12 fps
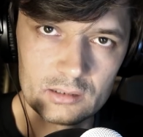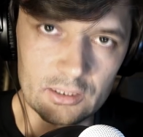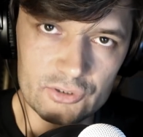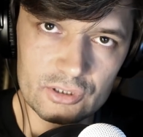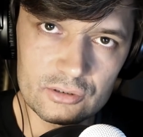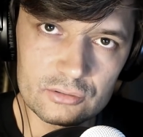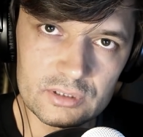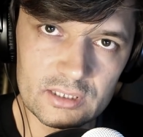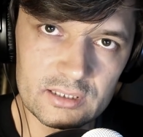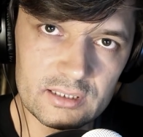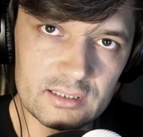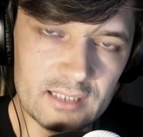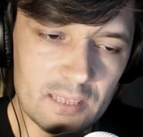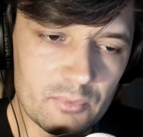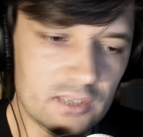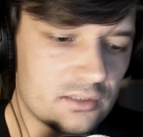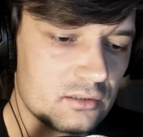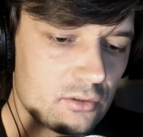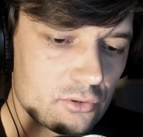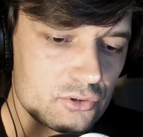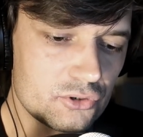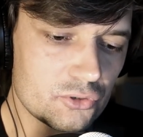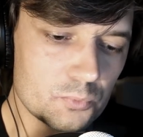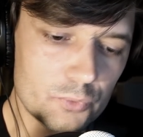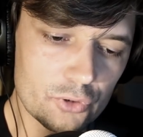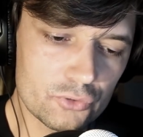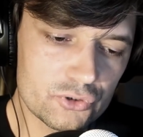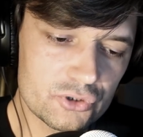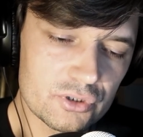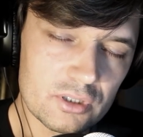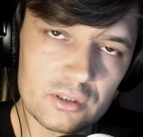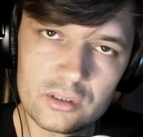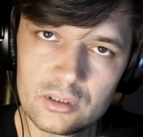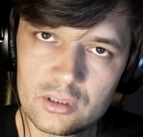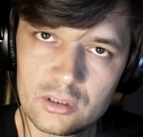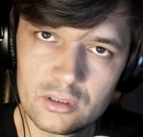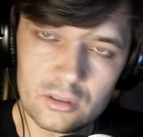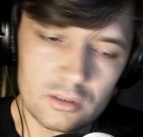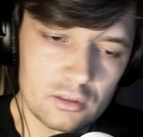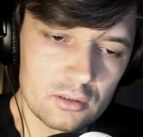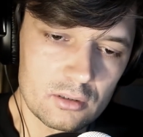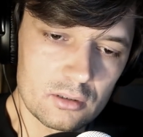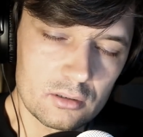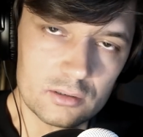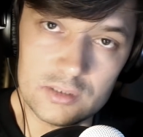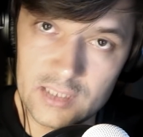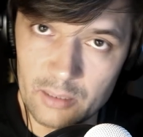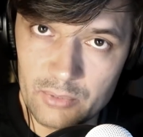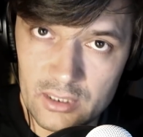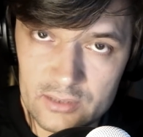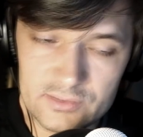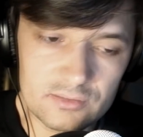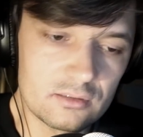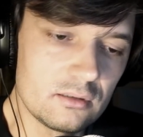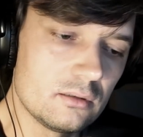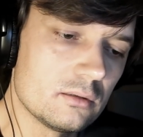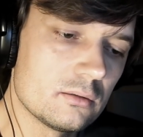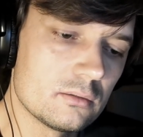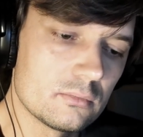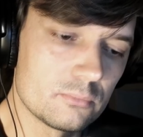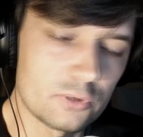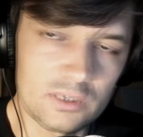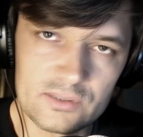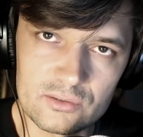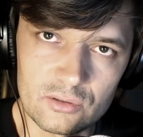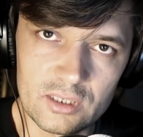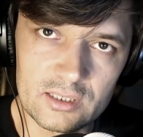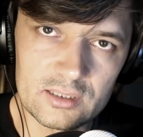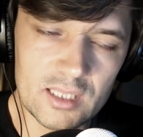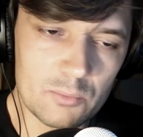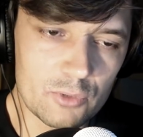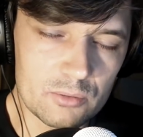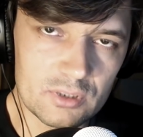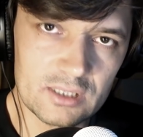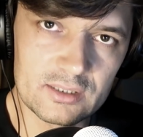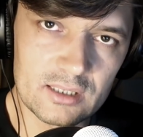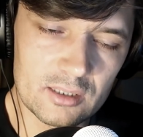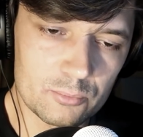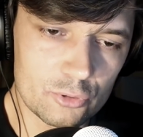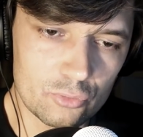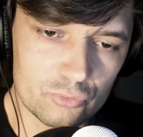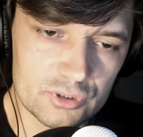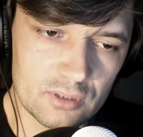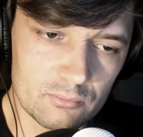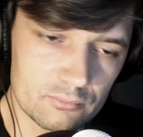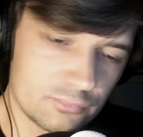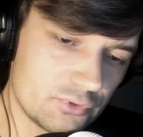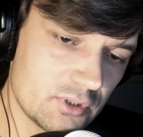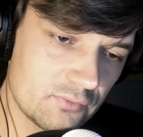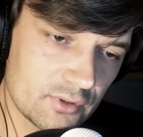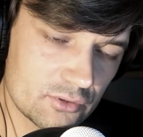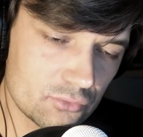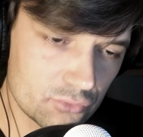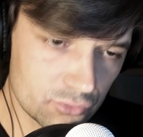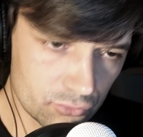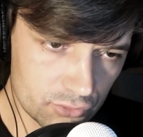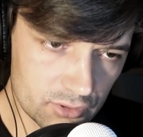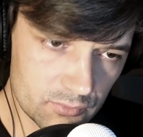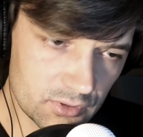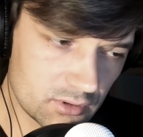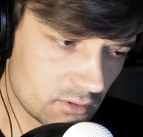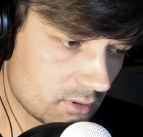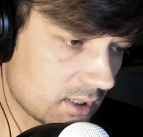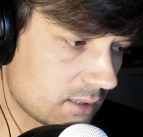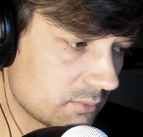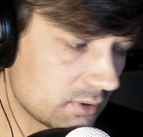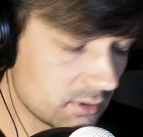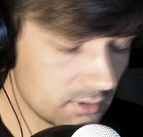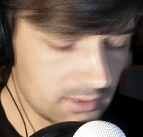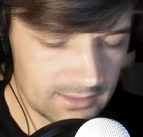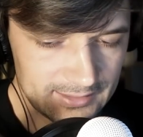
Dlaczego taki temat dość mroczny, diabelski po raz kolejny na moim kanale poruszam? Ponieważ już dużymi krokami,